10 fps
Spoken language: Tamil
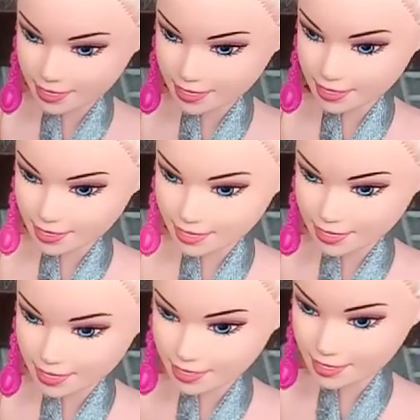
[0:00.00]
ஆட்டுக்கால்
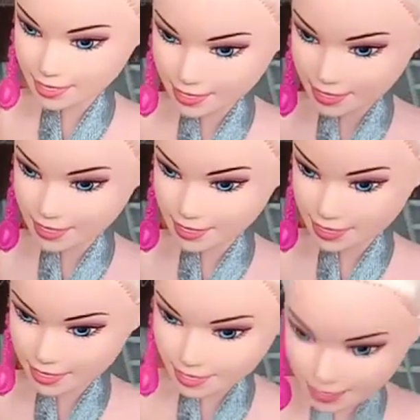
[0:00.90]
பாயாக்கு டிஃப்ரெண்ட்டாக ட்ரை பண்ண
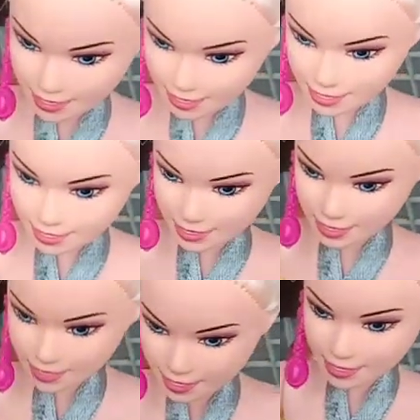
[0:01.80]
போகிறேன் நான்
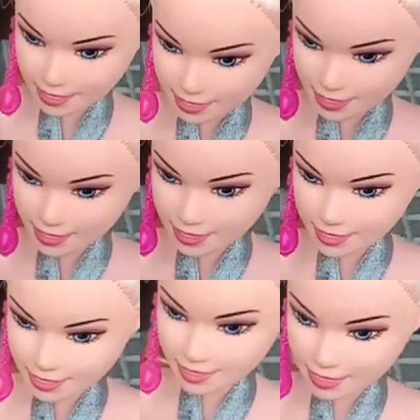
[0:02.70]
ஓகே ஆனியன்
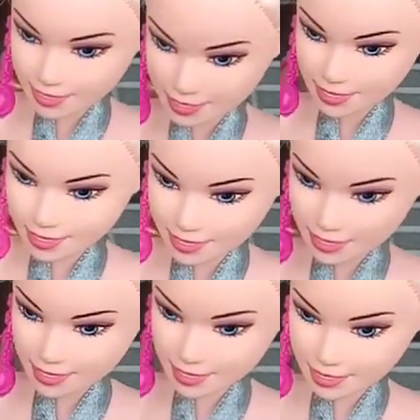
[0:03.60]
போட்டாச்சு இப்போ அதுக்கு மேலே
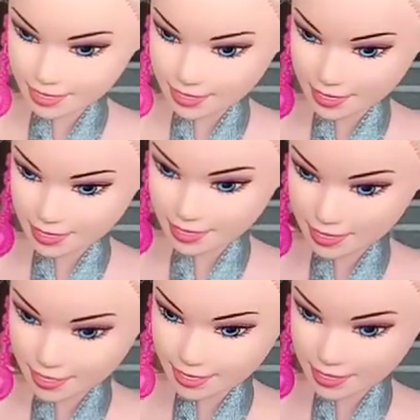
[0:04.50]
வந்து பெப்பரை
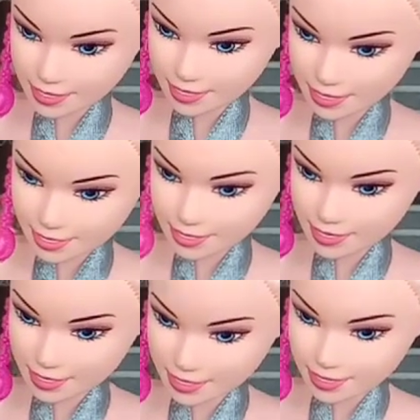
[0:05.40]
தூவிடலாம்
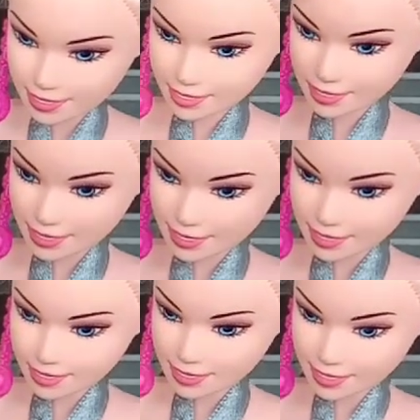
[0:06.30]
அதுக்கப்புறம்
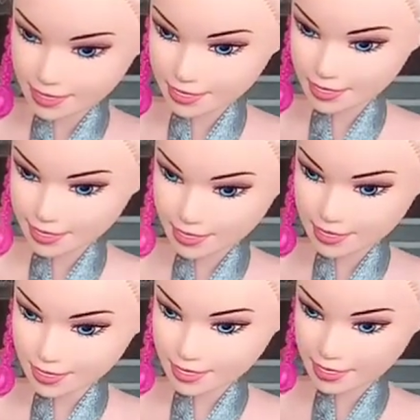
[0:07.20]
வந்து கரம் மசாலா
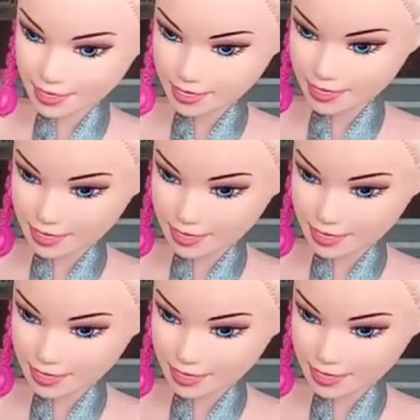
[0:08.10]
தூவிடலாம்